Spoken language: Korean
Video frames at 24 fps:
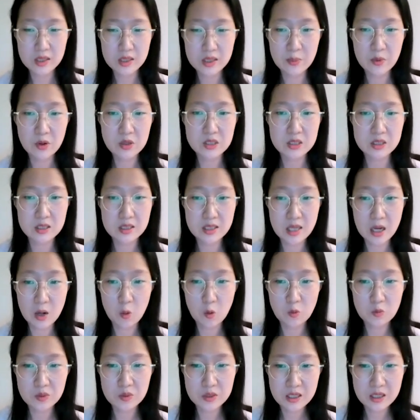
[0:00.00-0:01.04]
나머지는 다
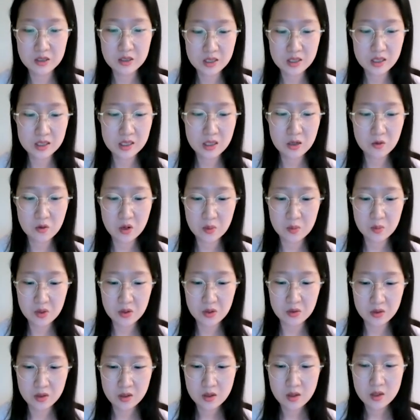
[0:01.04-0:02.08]
오프라인에서 샀다고
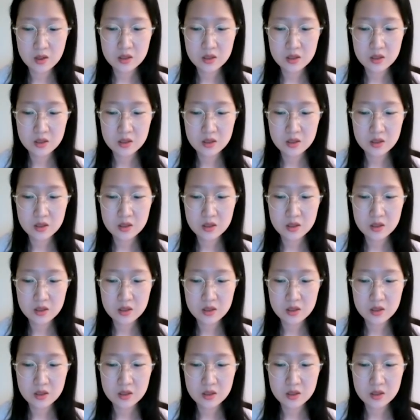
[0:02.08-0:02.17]
하면